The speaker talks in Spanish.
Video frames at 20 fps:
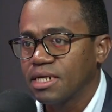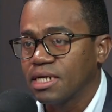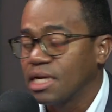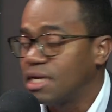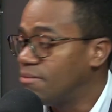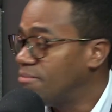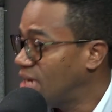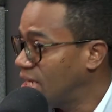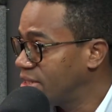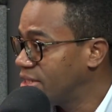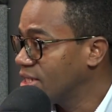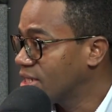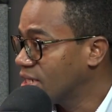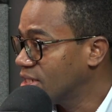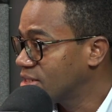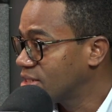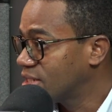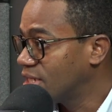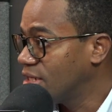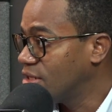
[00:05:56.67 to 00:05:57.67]

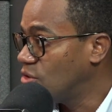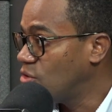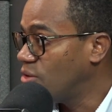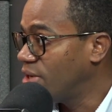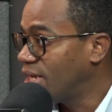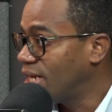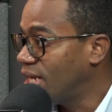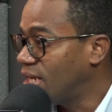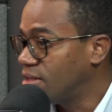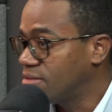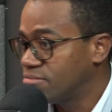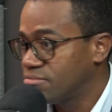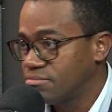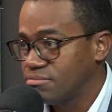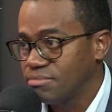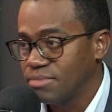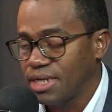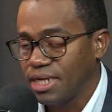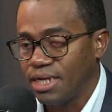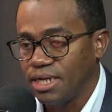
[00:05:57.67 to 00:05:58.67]
climáticas que no eran
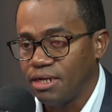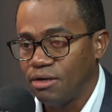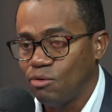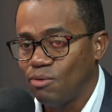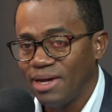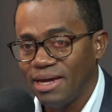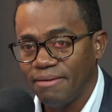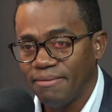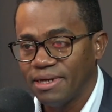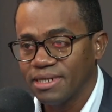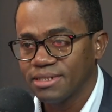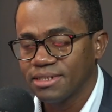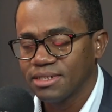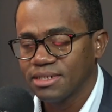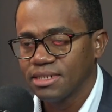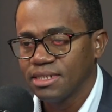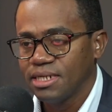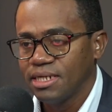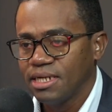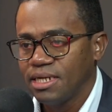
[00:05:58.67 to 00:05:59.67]
eh, nuevas
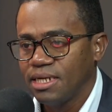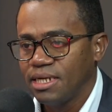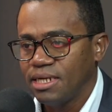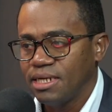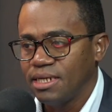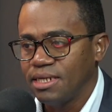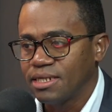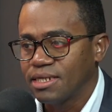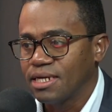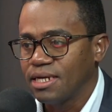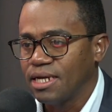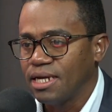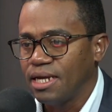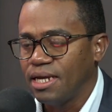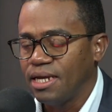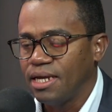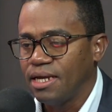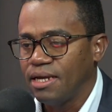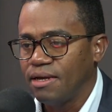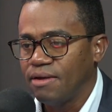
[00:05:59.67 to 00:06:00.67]
y
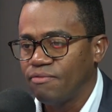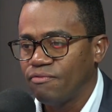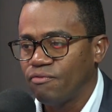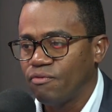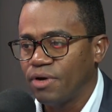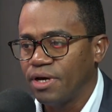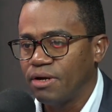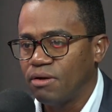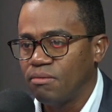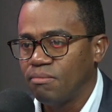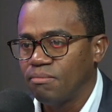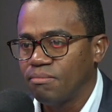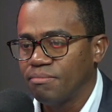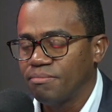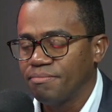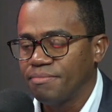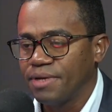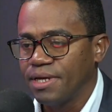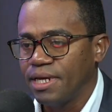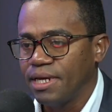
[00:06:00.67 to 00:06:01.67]
que
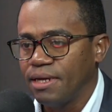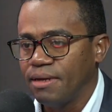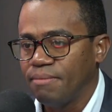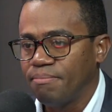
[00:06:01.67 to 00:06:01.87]
fueron eh,